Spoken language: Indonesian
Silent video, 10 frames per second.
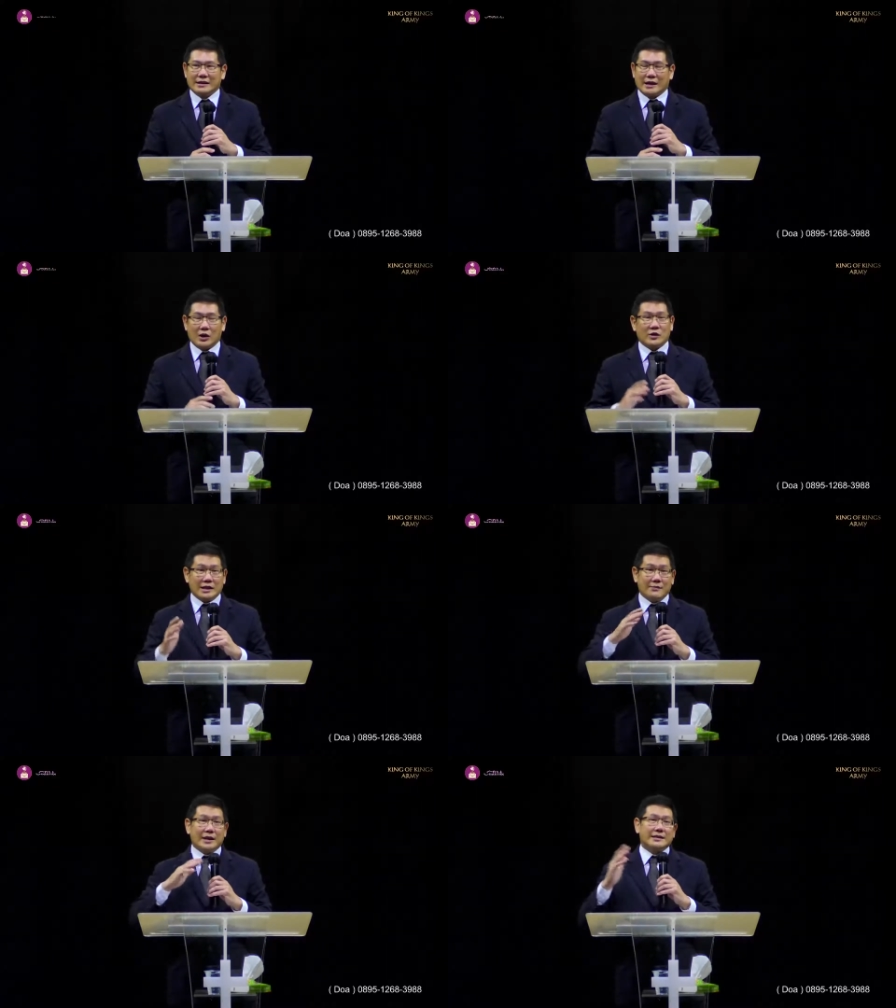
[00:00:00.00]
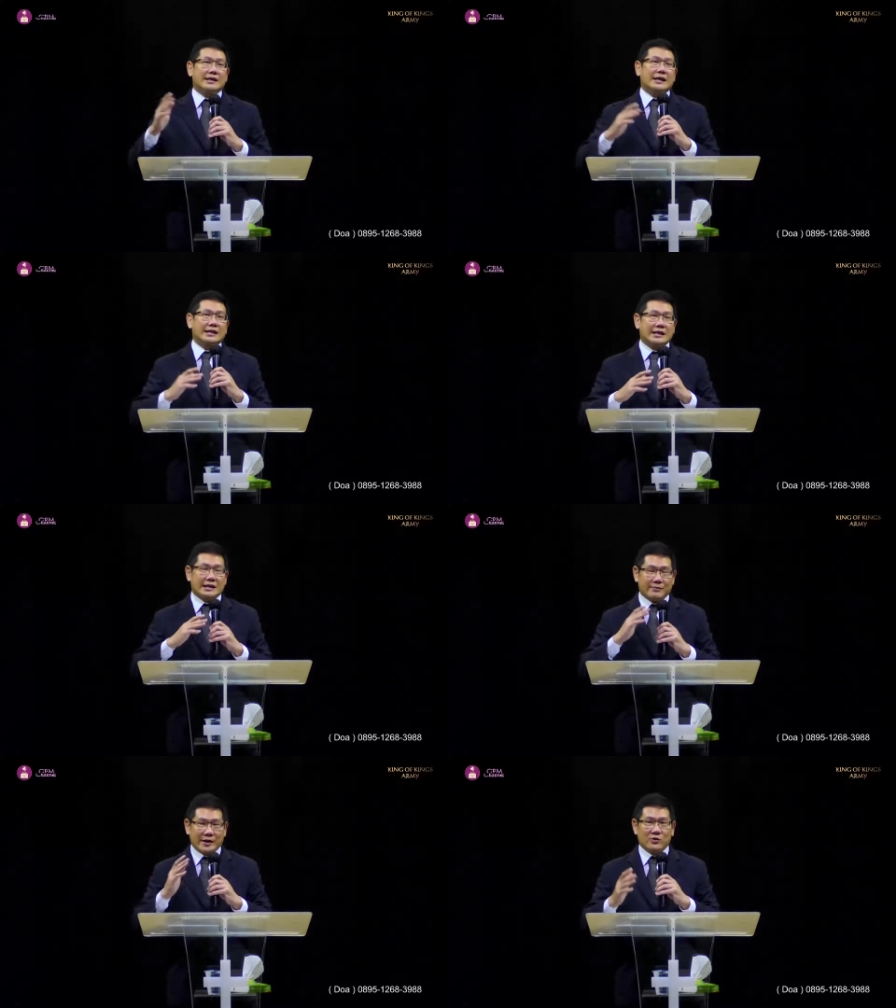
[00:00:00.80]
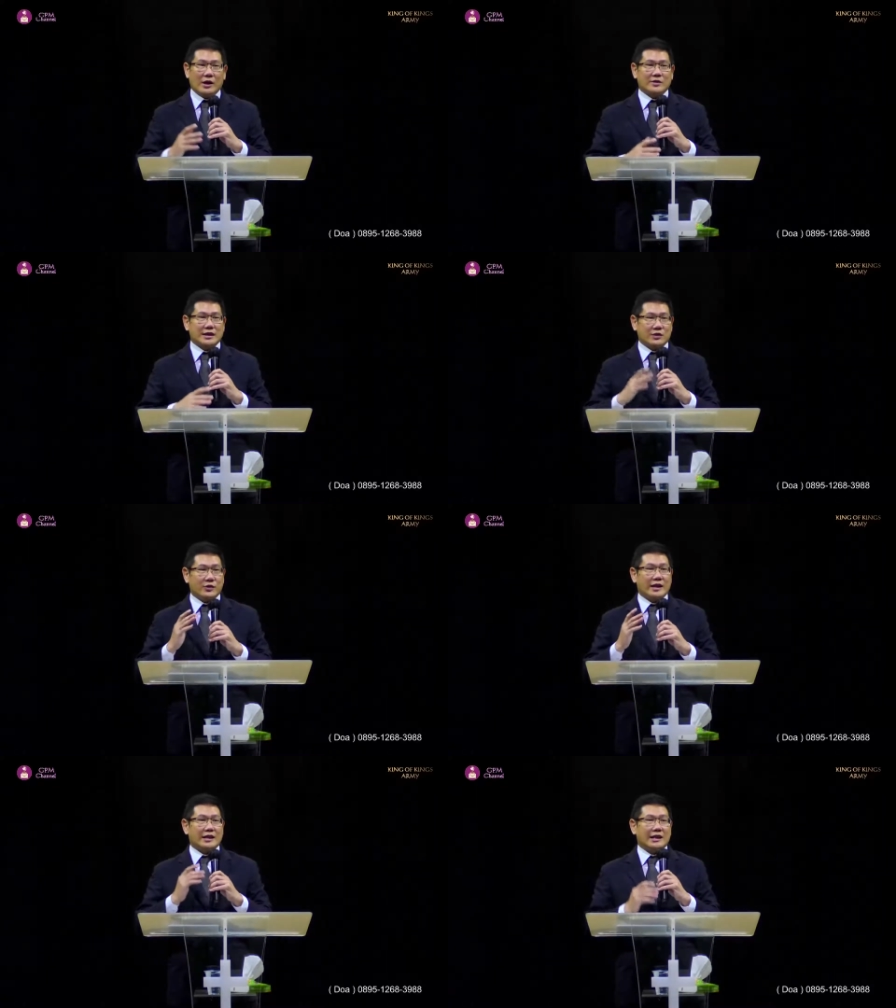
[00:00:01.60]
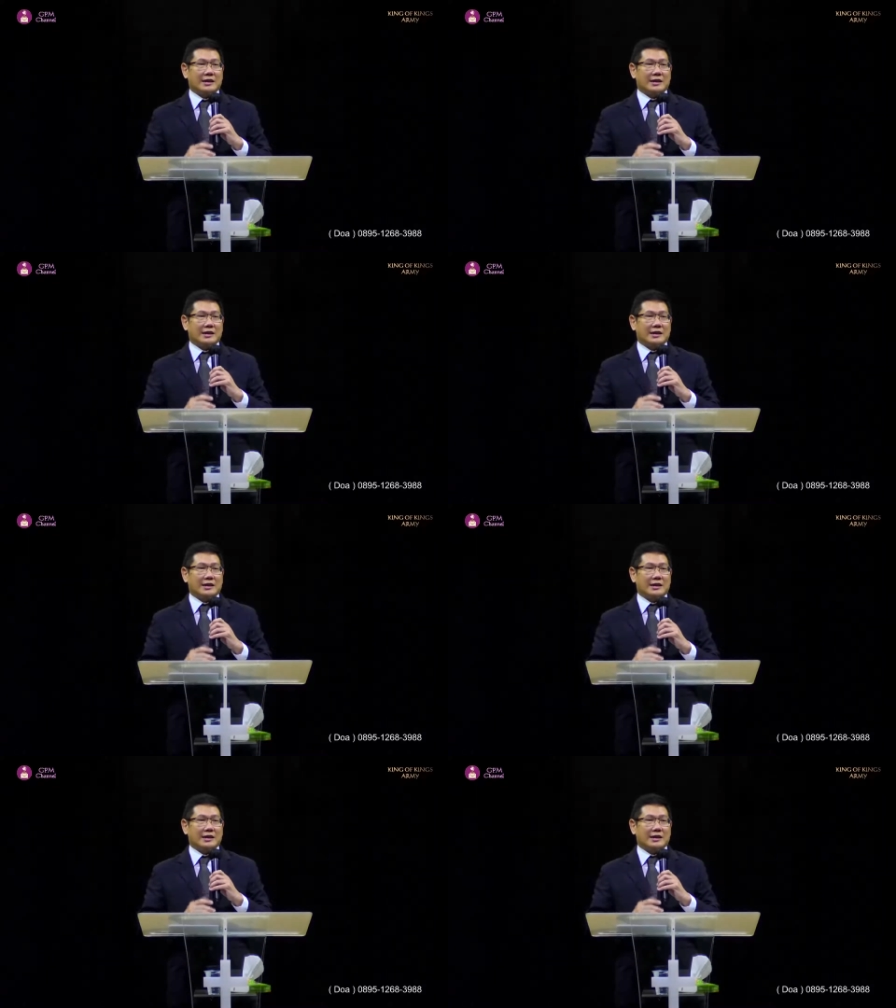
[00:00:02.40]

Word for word: kalau kita baca dari kitab Kidung Agung 1 ayat 6,